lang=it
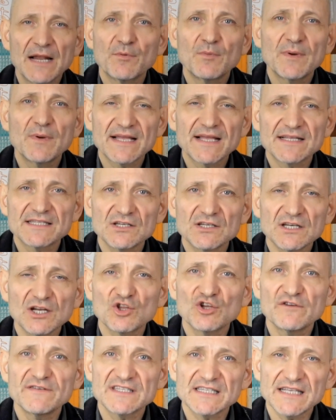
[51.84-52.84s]
Nella
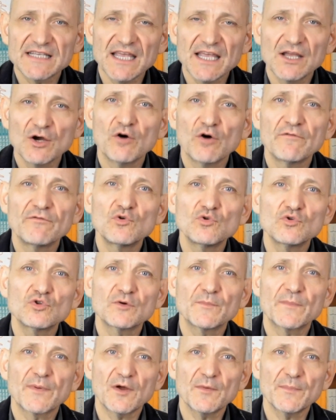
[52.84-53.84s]
pubblicazione dove sei ho
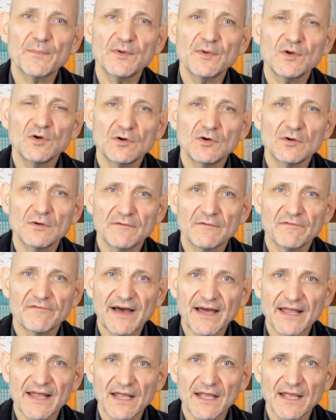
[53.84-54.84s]
voluto proprio
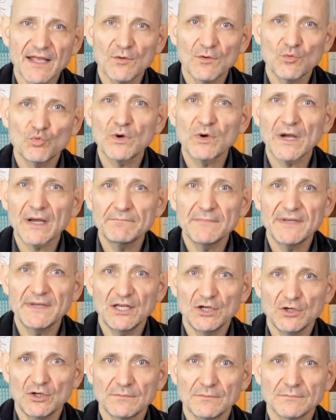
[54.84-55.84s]
fare un
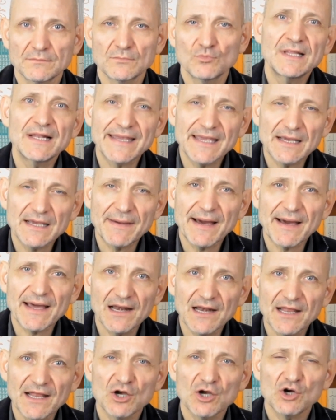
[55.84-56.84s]
cammino, nel
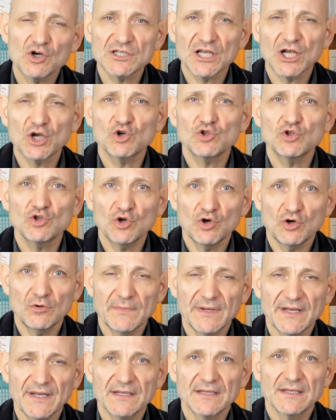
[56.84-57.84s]
chiamare le cose con
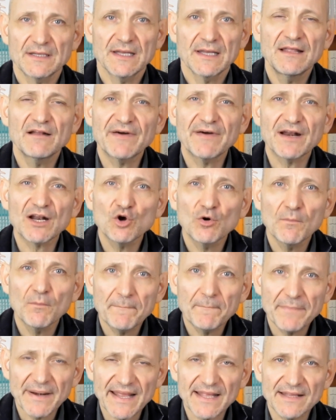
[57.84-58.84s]
nome, nel far
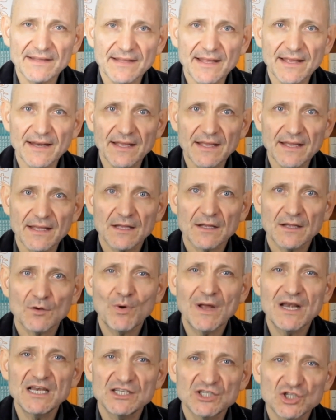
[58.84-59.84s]

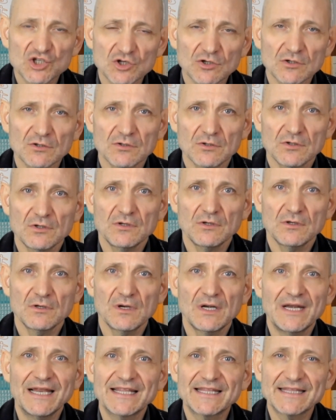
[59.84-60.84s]
comprendere quali
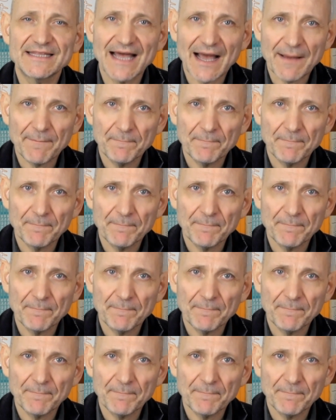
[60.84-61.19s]
sono le